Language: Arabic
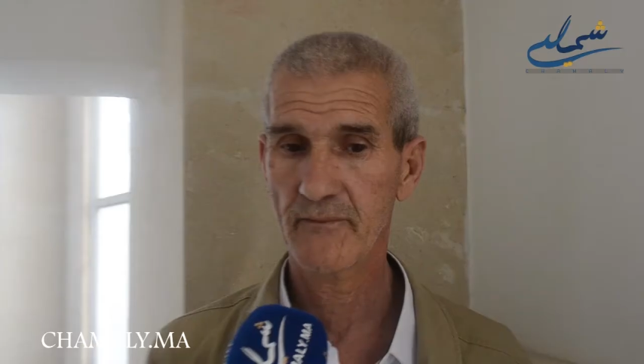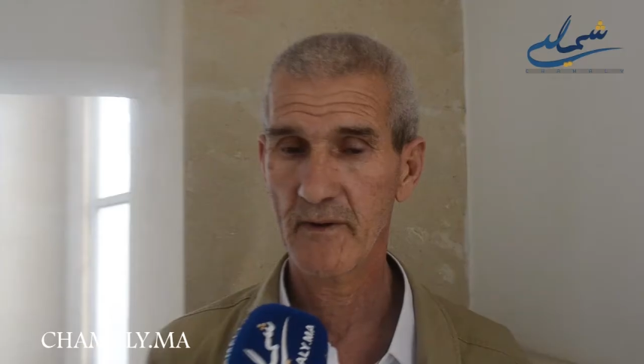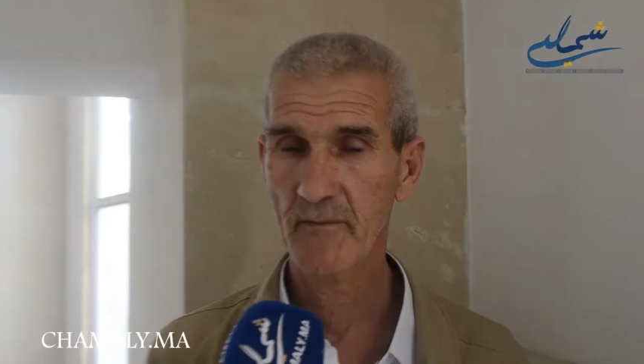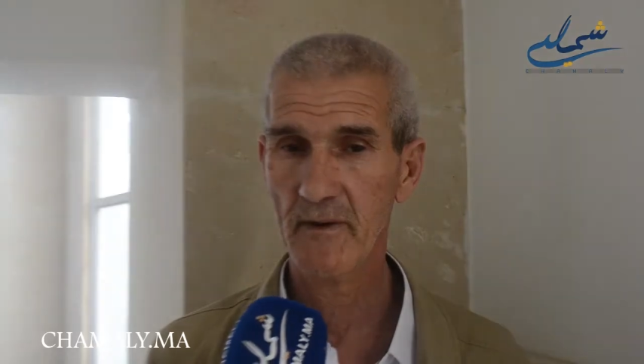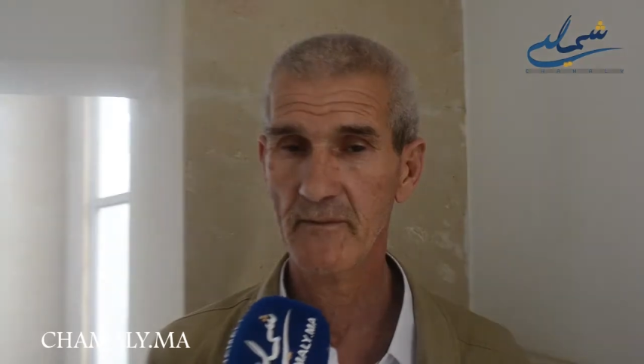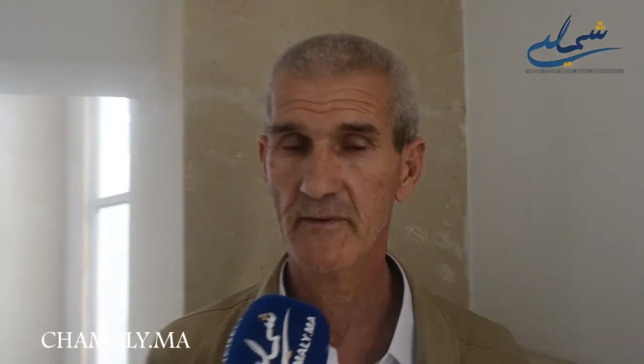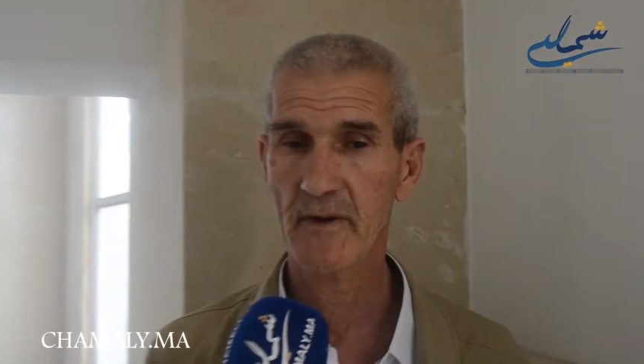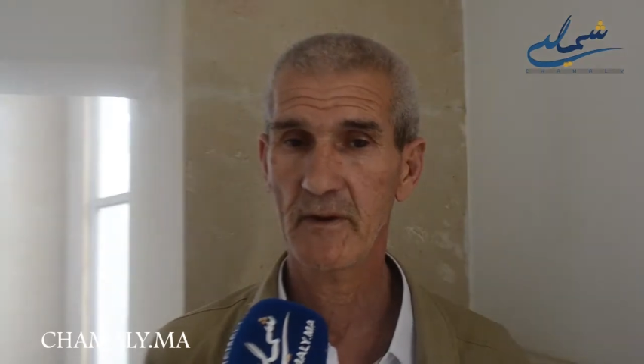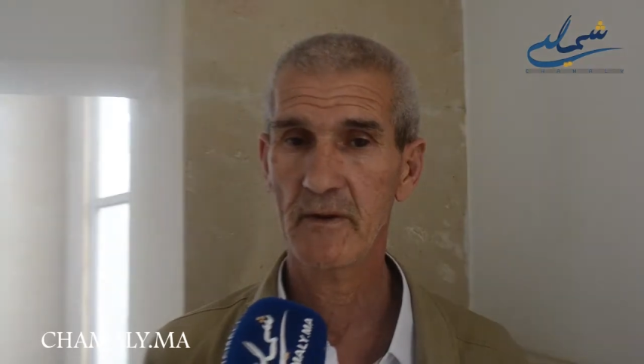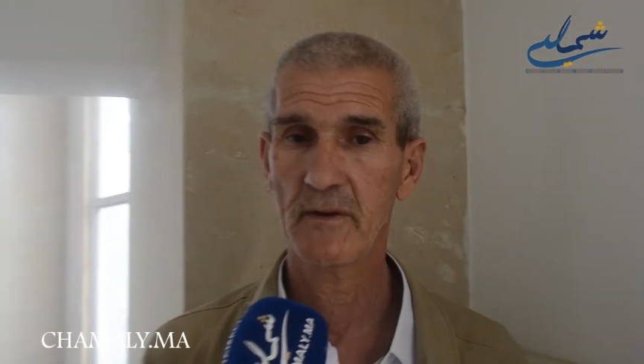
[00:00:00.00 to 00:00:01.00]
السلام قنجة
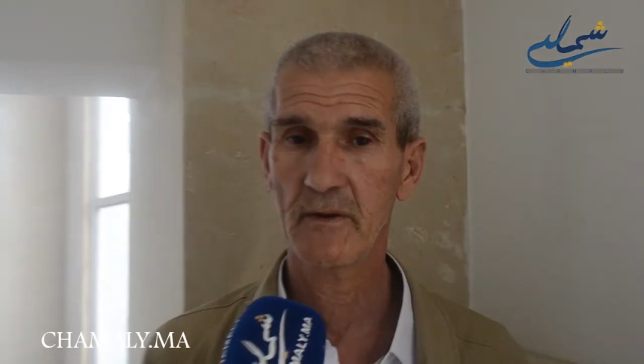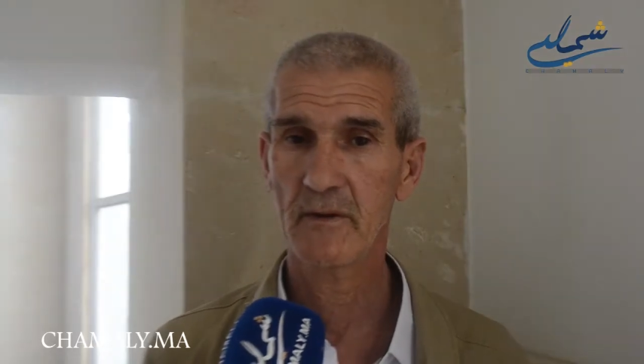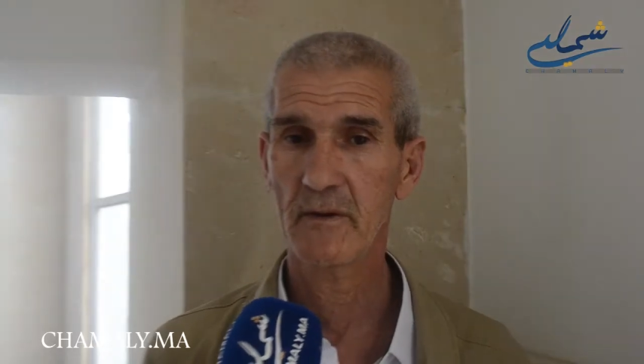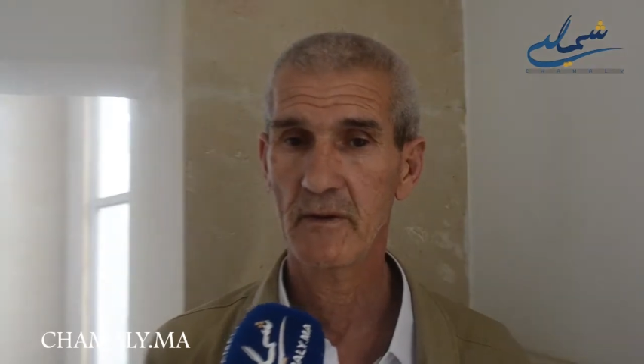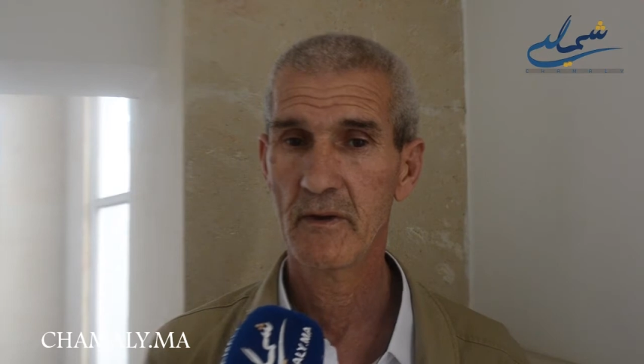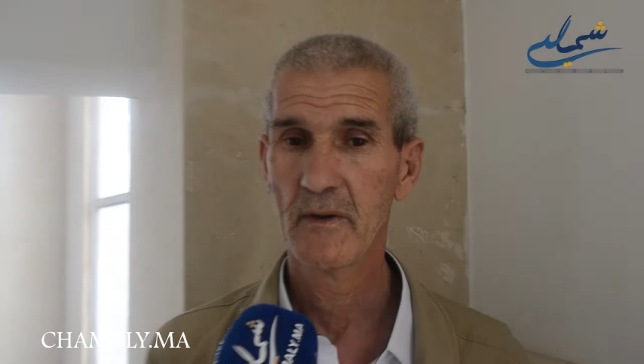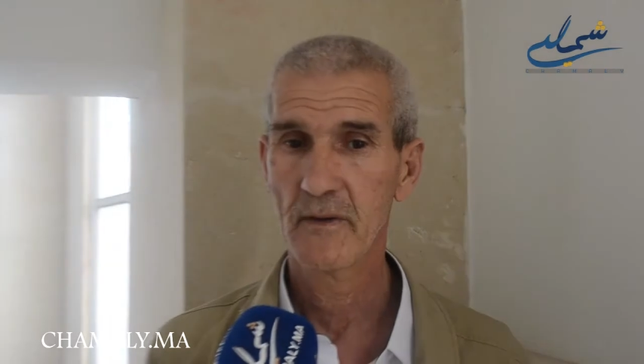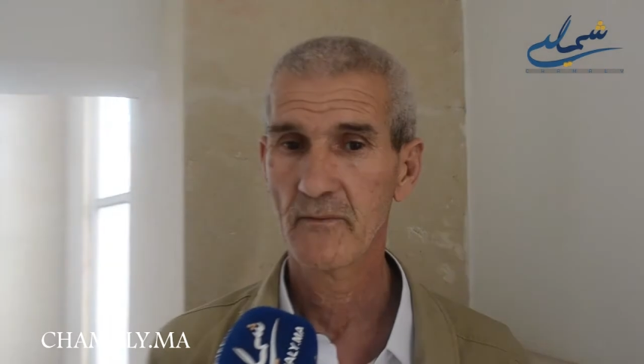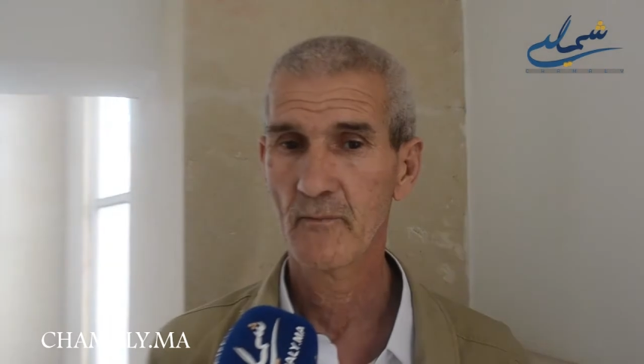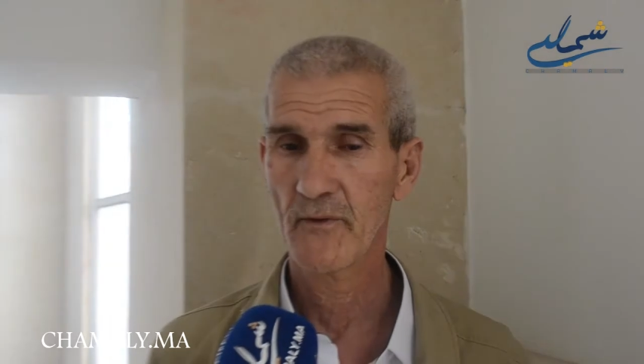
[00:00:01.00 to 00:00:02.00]

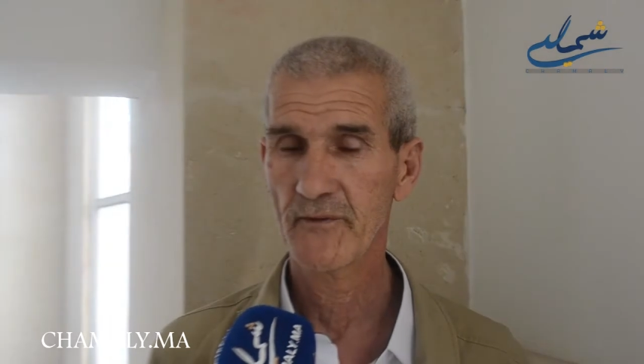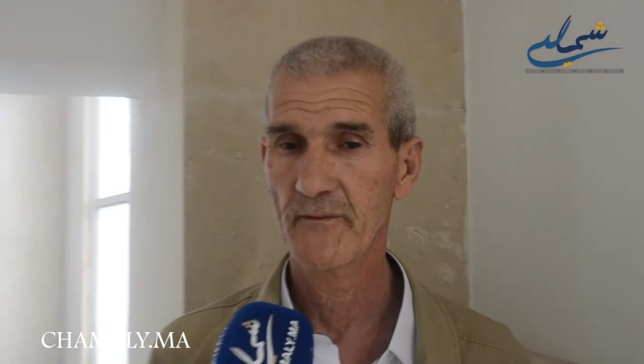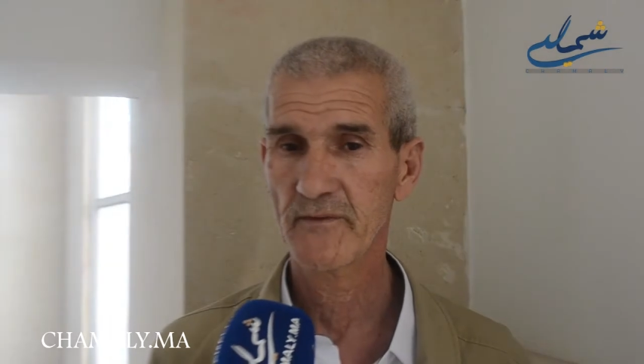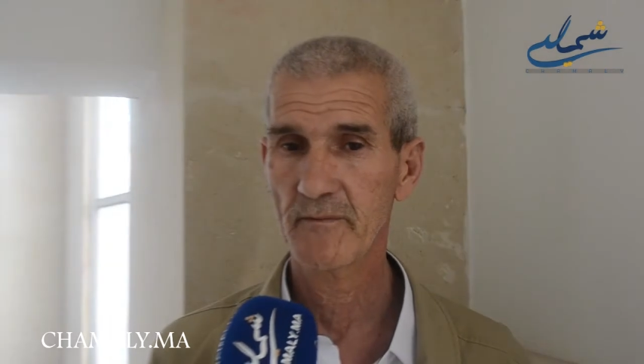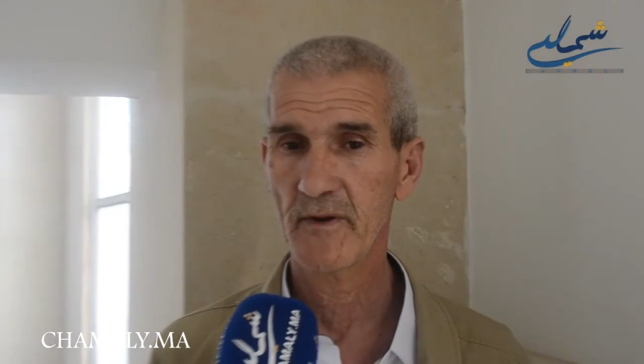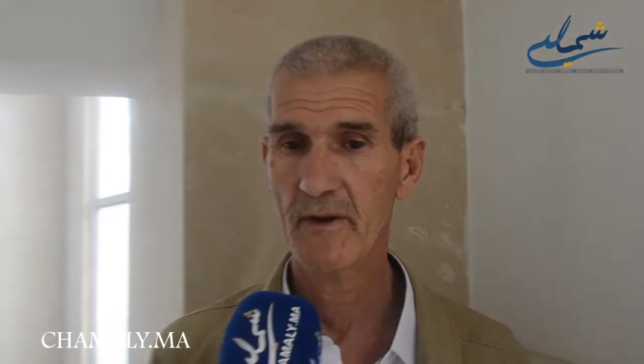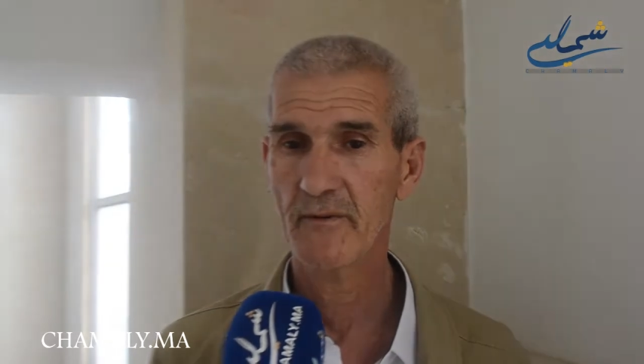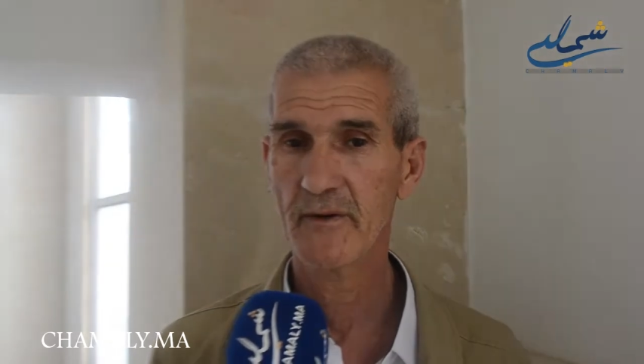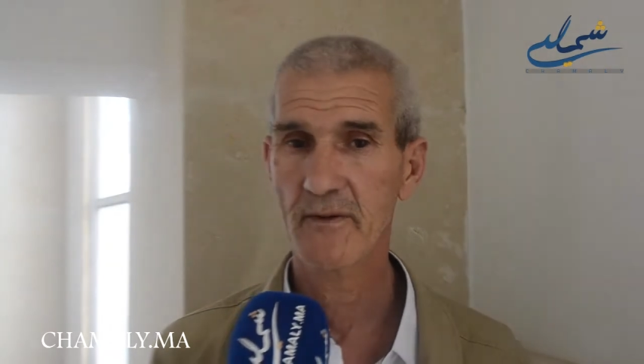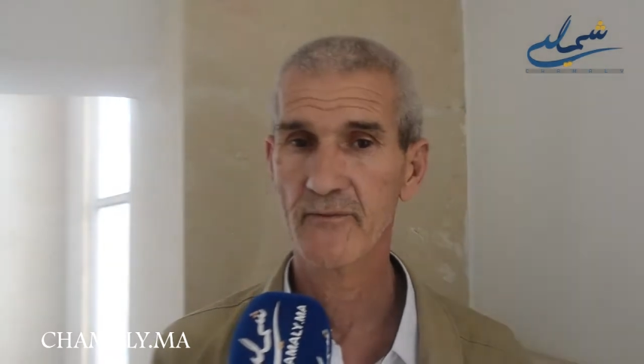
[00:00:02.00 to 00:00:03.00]
موظف جامعة
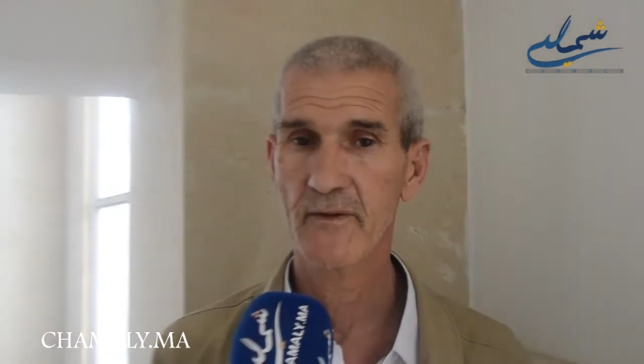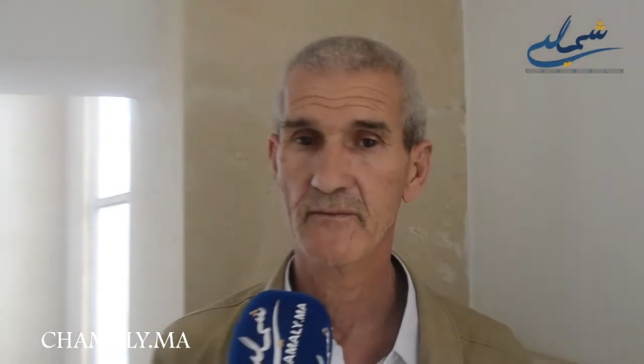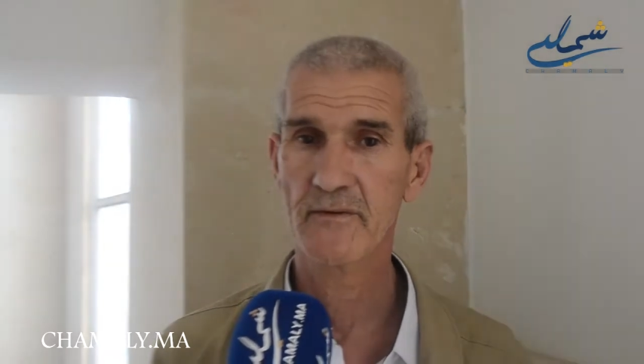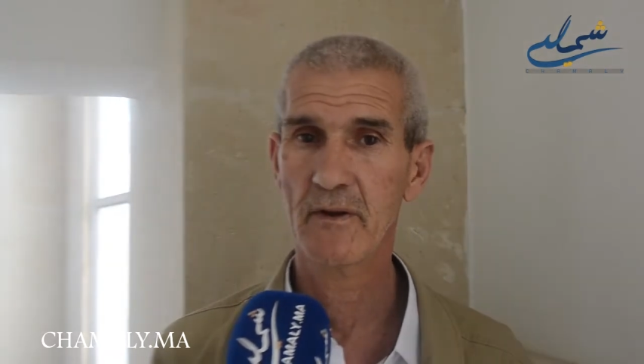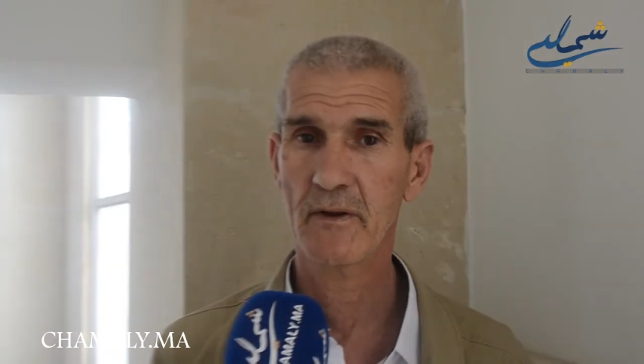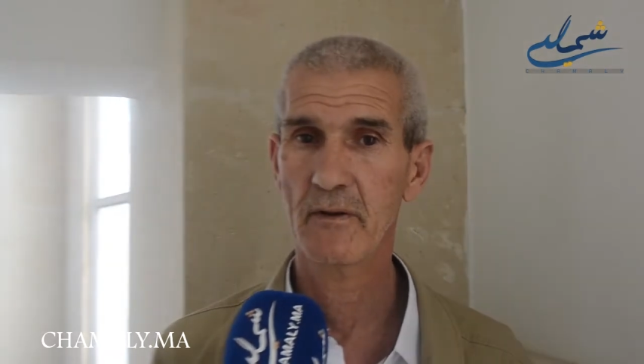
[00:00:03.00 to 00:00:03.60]
الحضرية طنجة